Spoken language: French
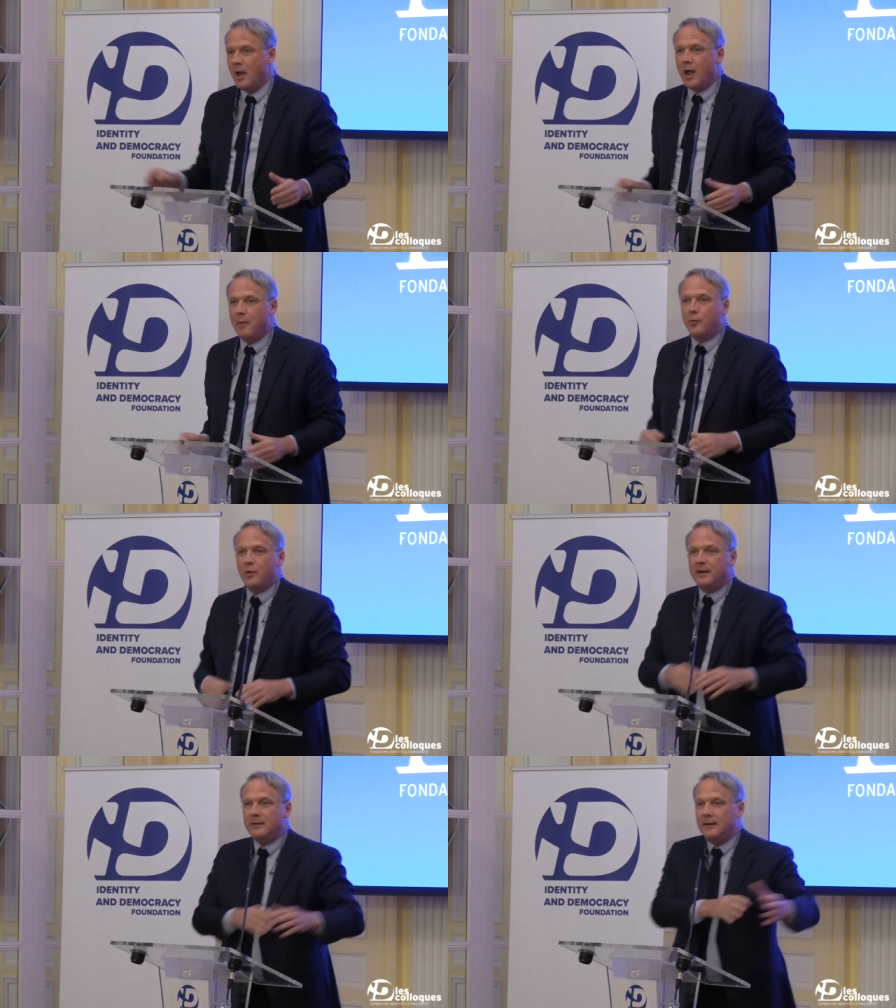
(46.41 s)
un peu
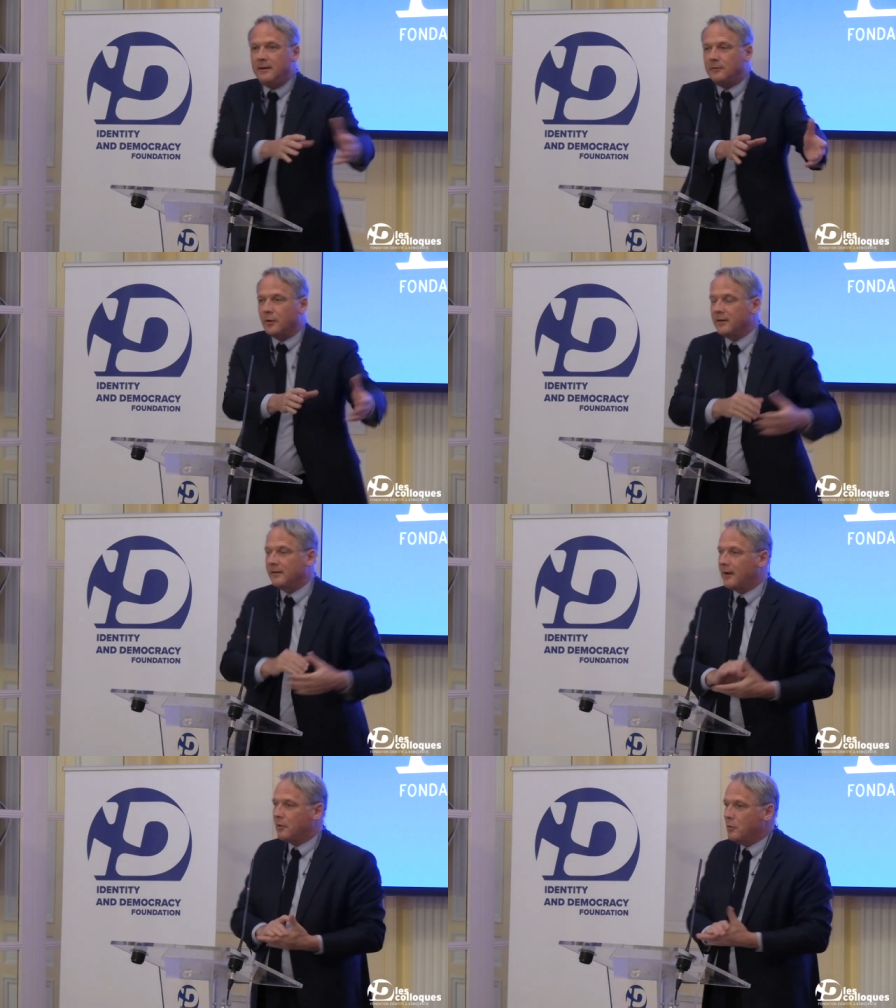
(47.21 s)
litiste, dans des
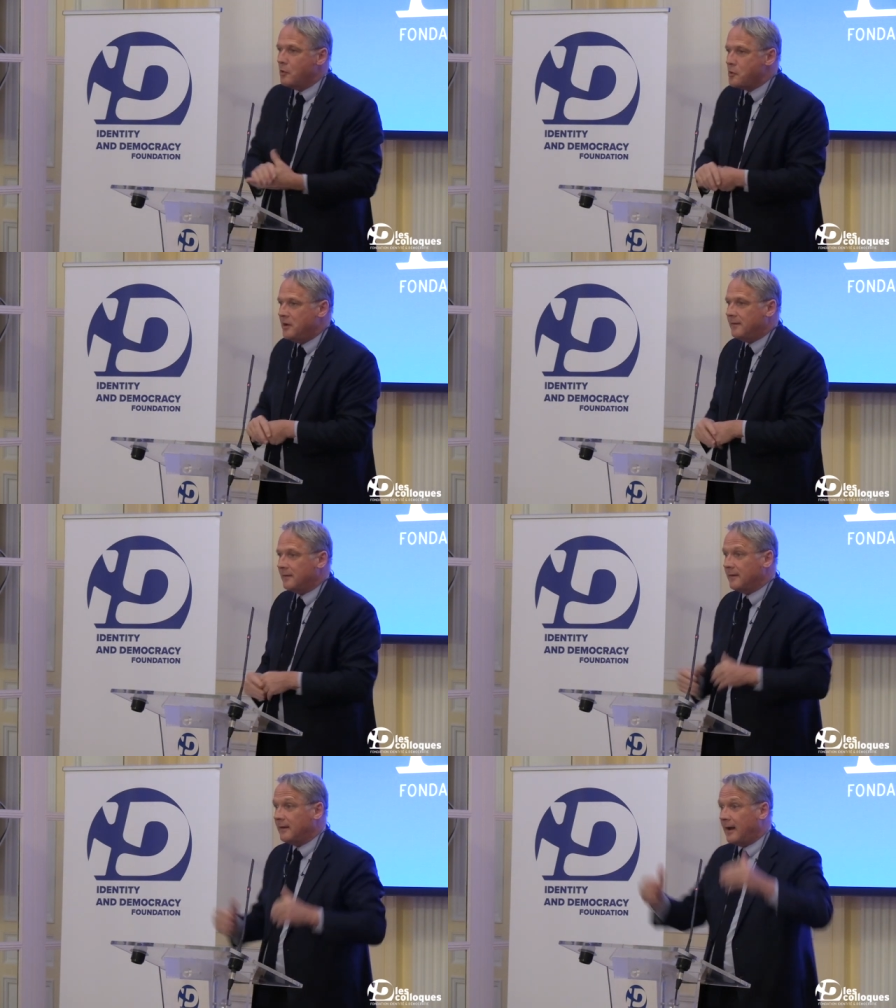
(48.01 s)
cercles gauchistes,
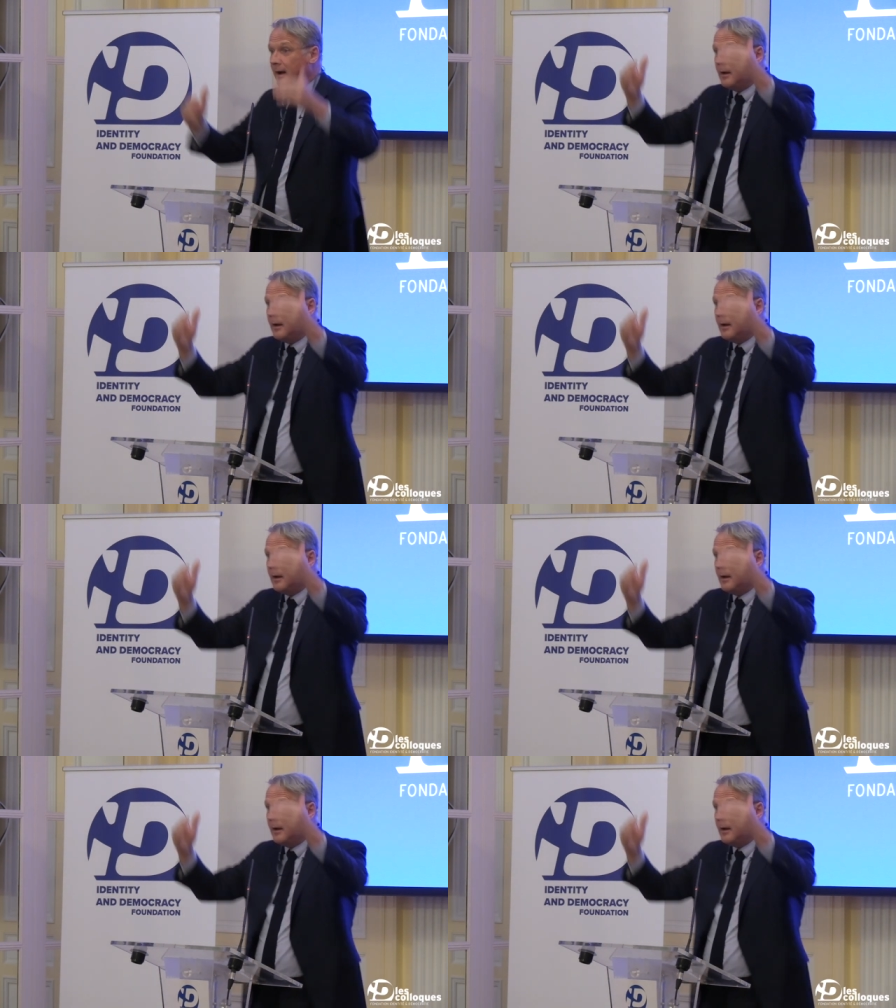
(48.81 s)
etc.